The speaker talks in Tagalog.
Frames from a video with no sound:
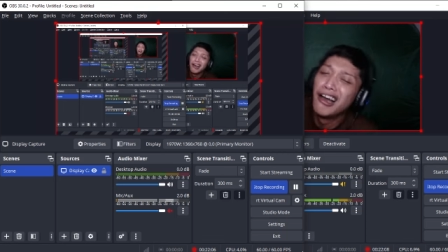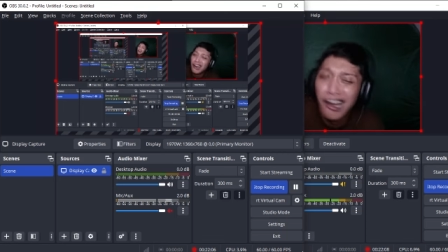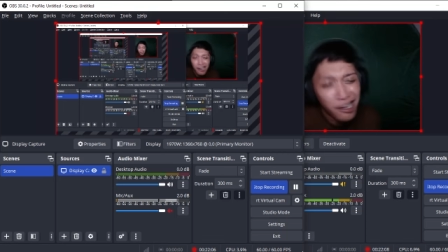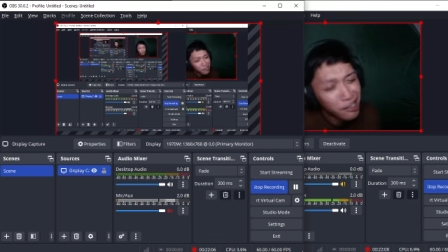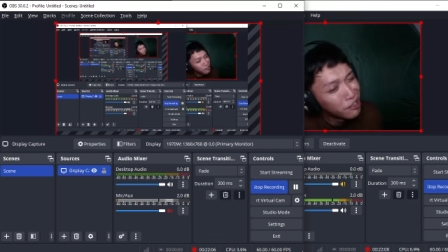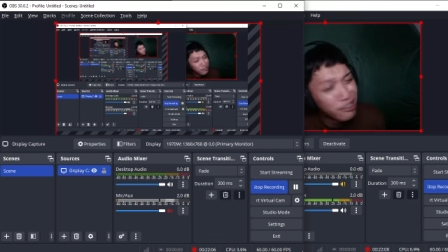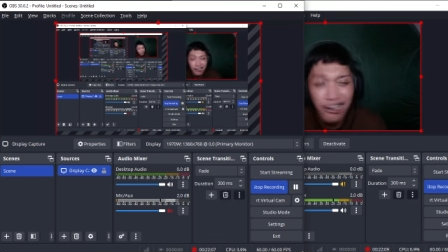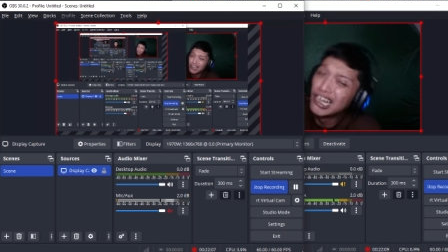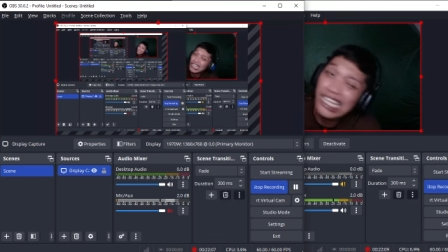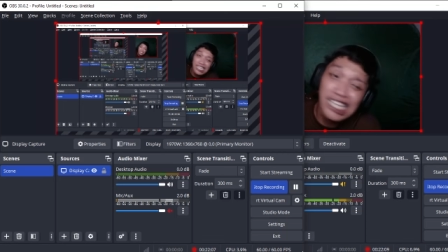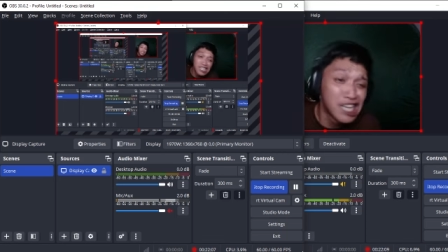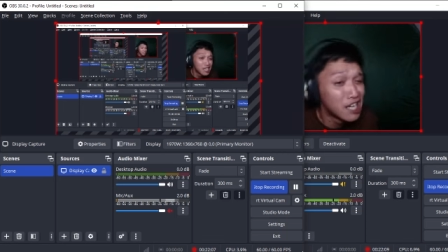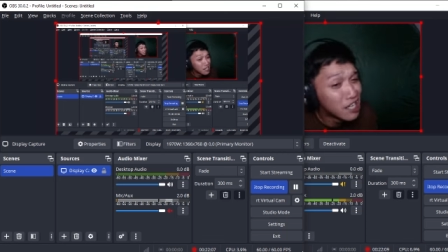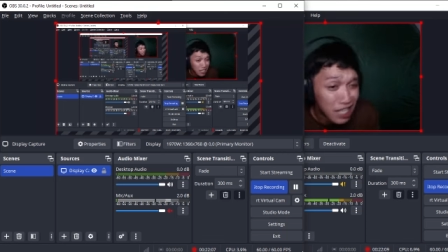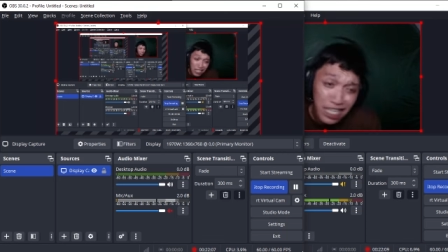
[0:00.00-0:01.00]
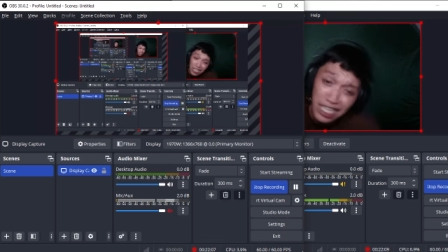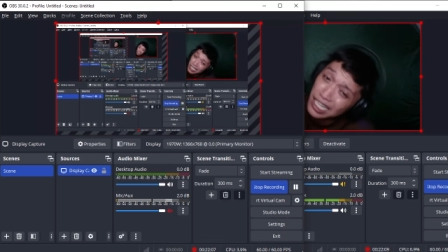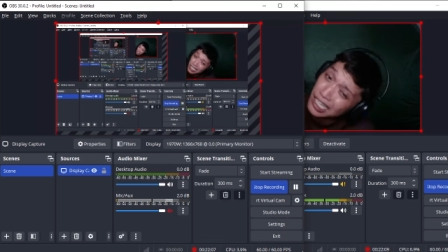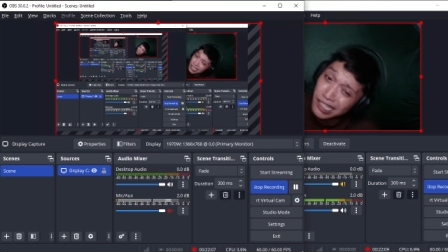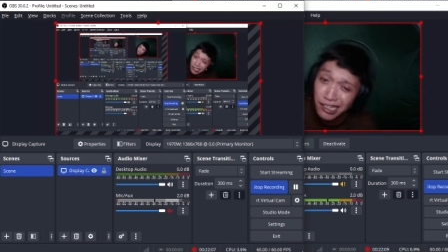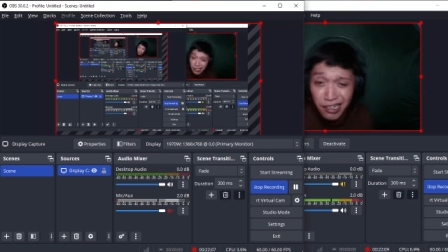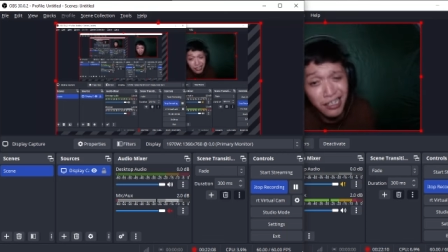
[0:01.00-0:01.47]
Ayoko na,
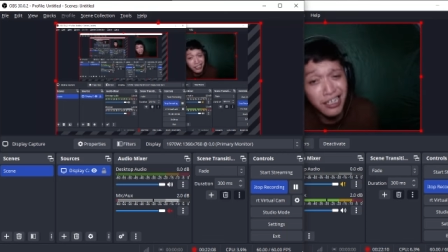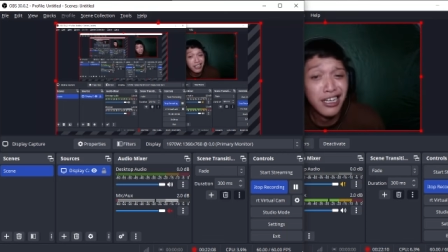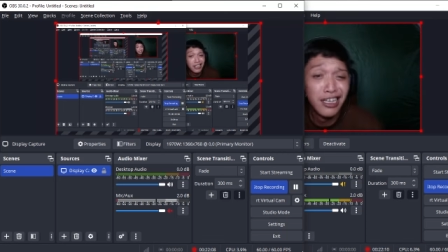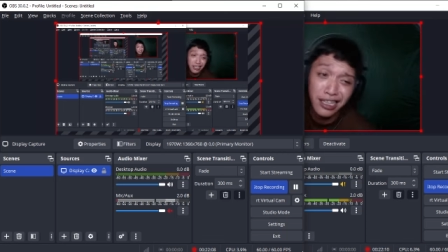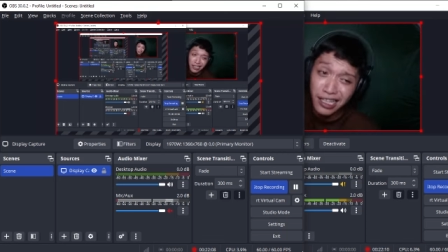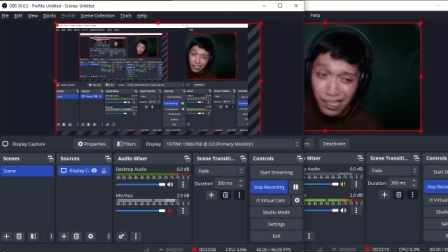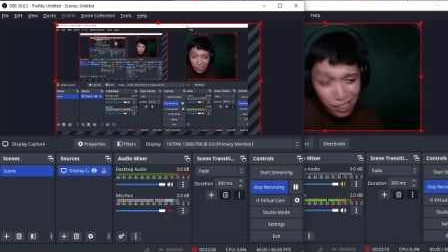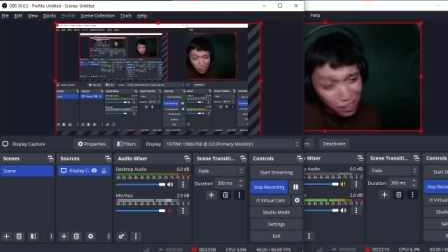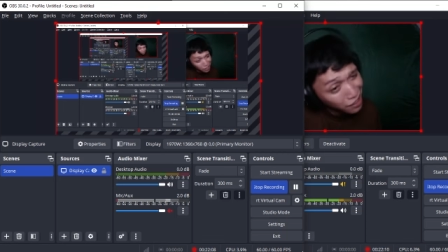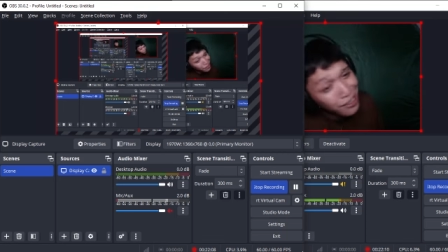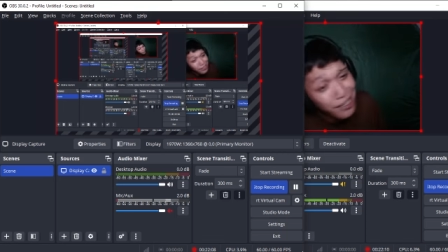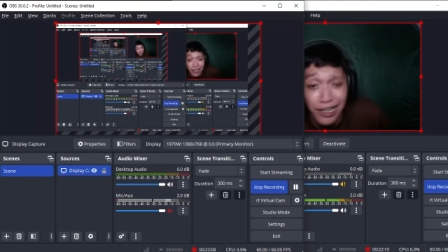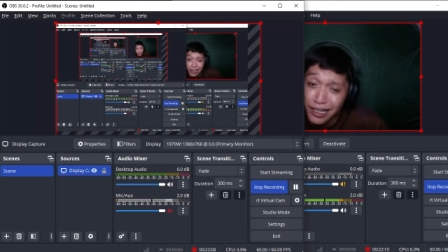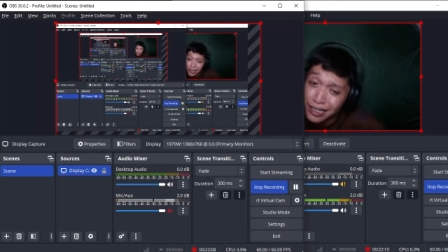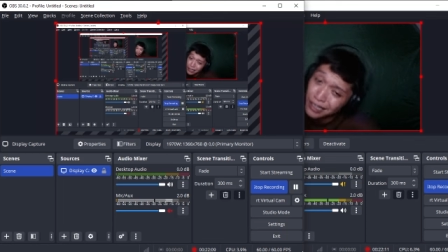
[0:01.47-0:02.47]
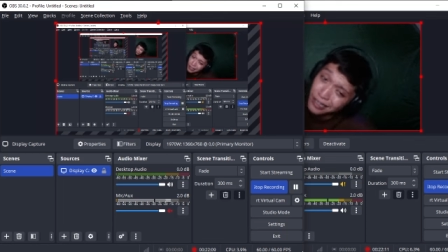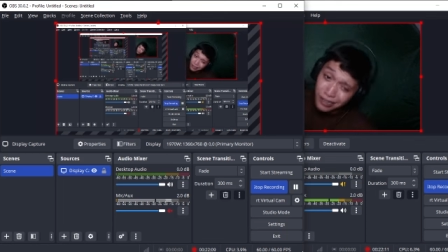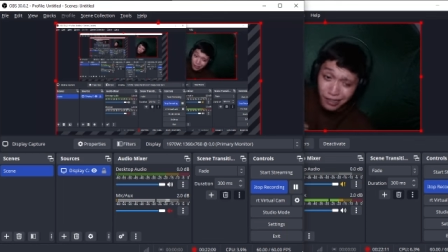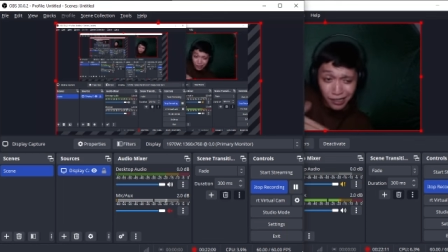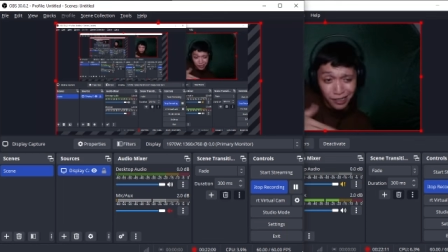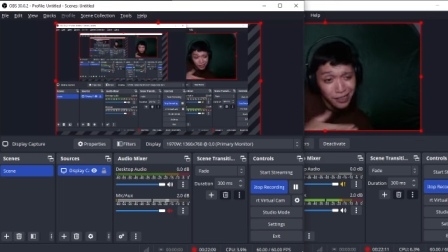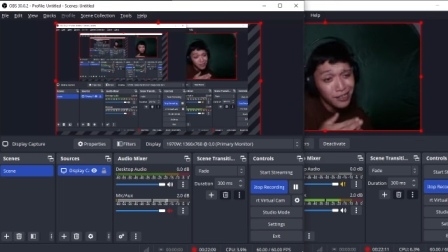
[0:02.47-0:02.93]
ayoko na,
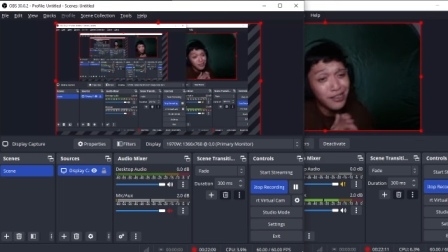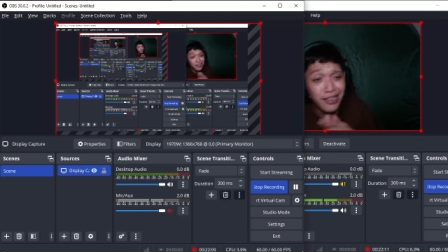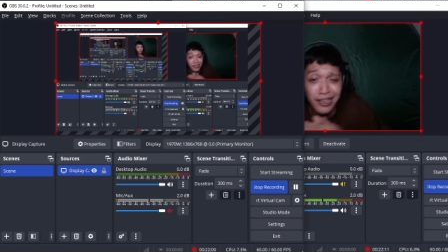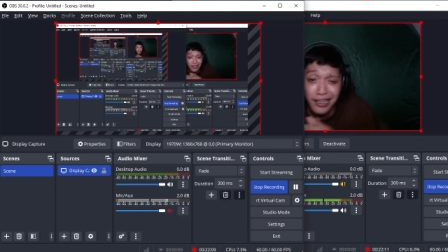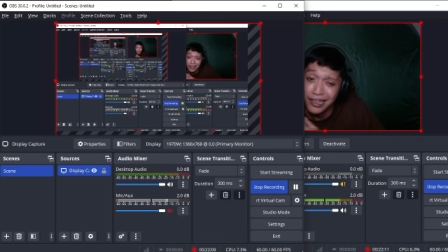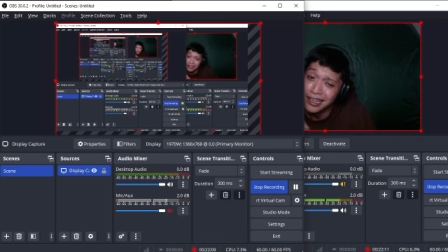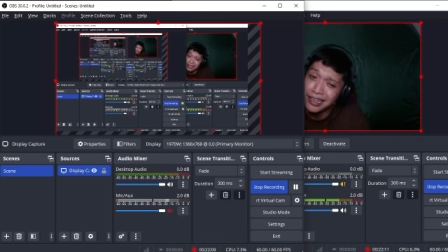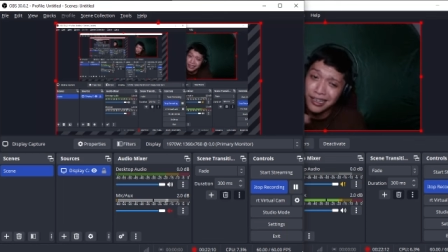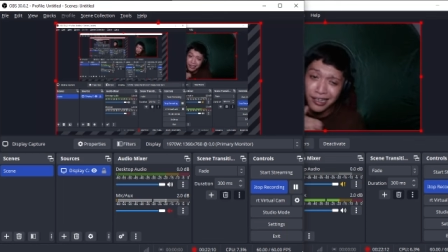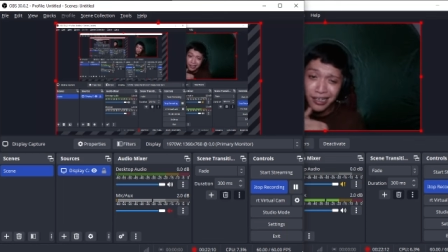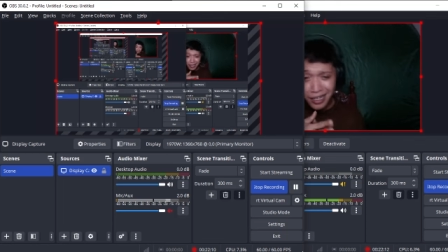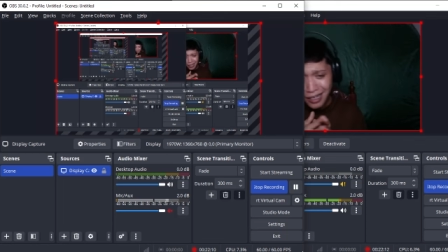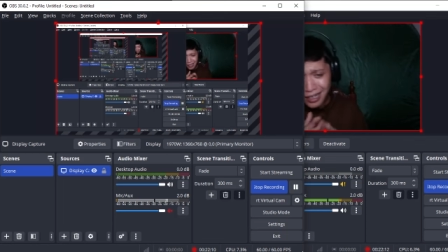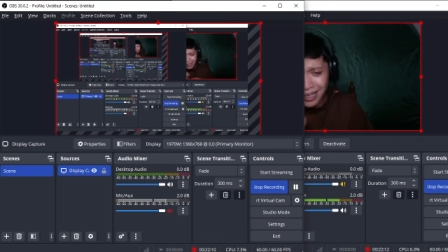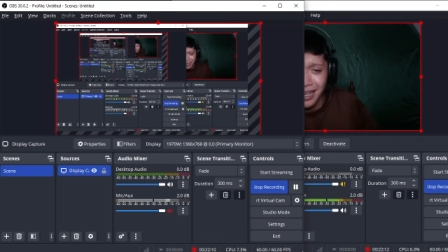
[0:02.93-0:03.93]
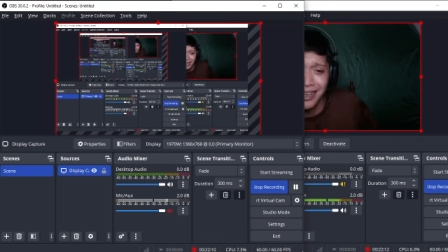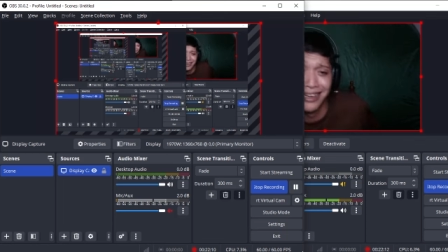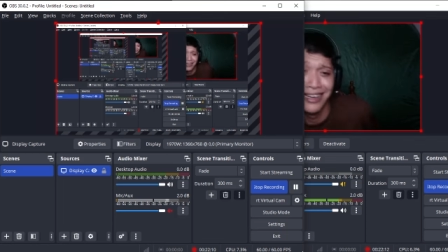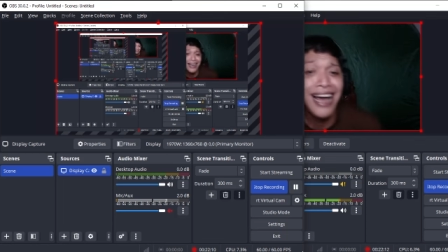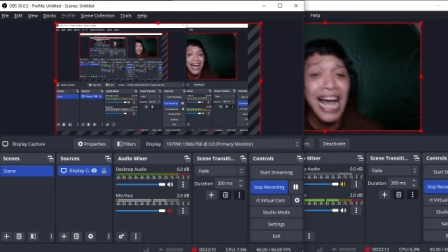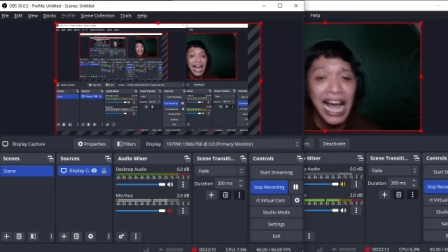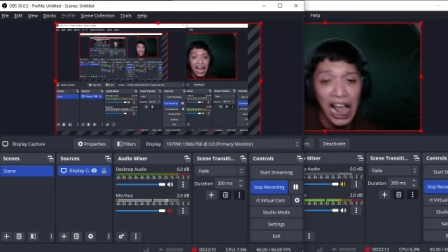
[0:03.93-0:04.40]
ayoko na.
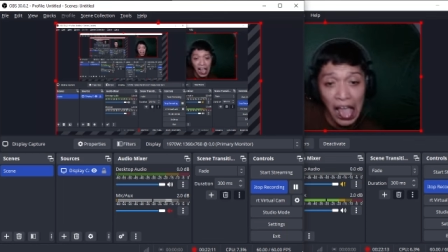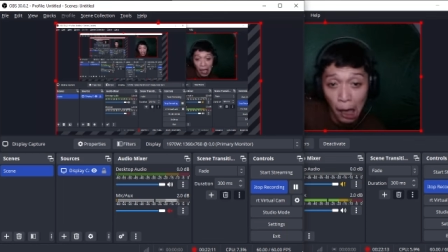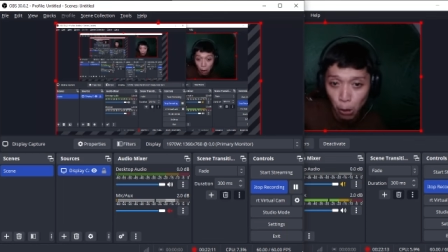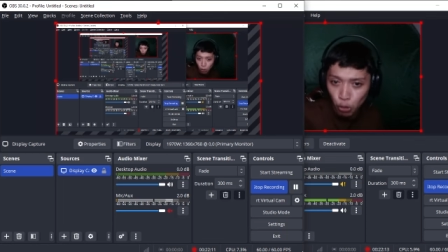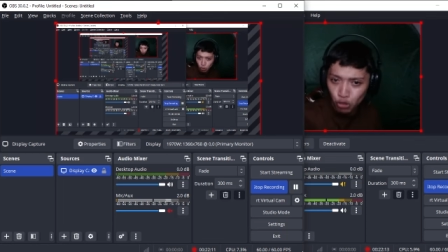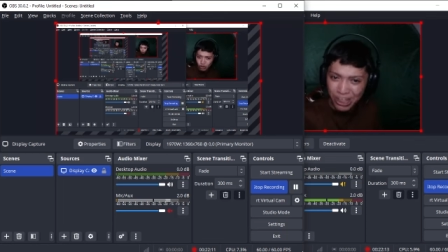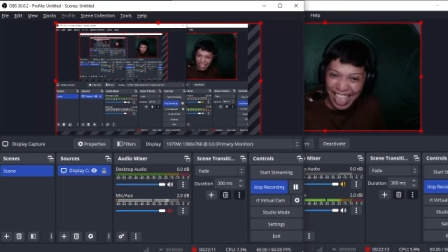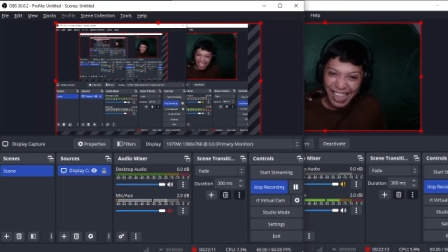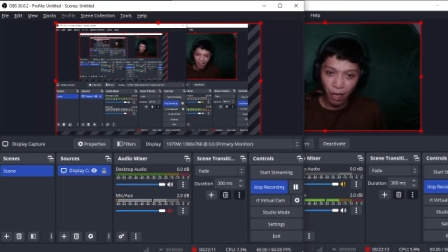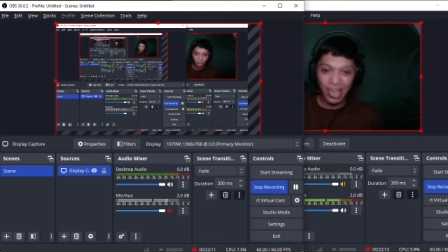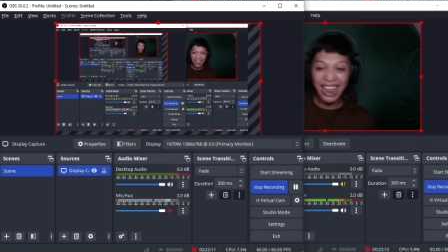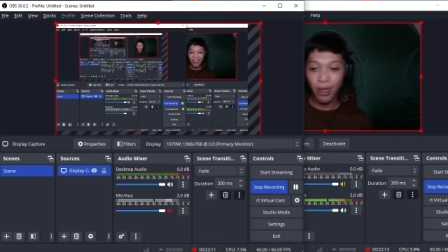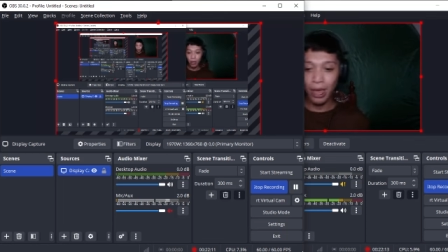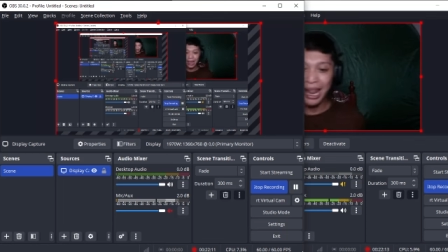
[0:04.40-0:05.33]
Wow, wow, wow,